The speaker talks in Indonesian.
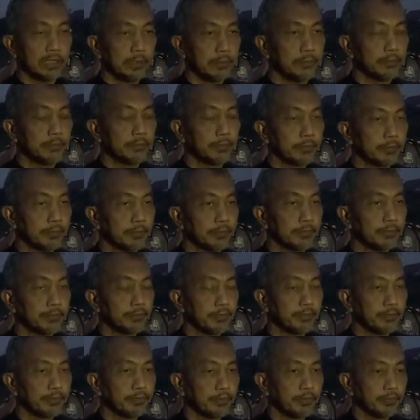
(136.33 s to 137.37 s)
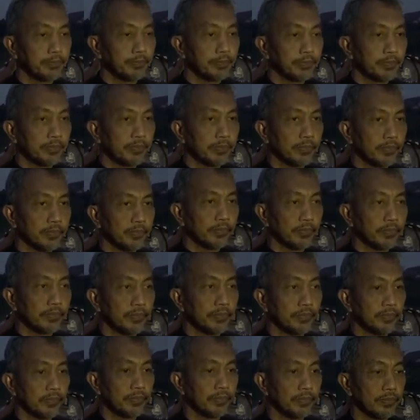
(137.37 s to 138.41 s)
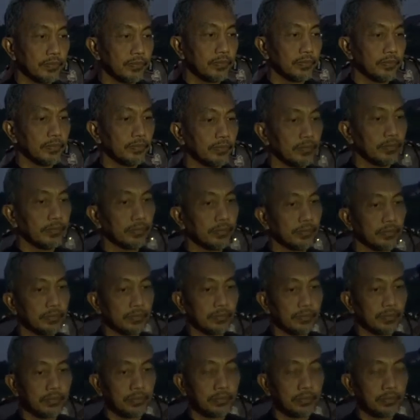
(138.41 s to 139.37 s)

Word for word: Antisipasinya apa sih Pak kan karena musim penghujan ini kan baru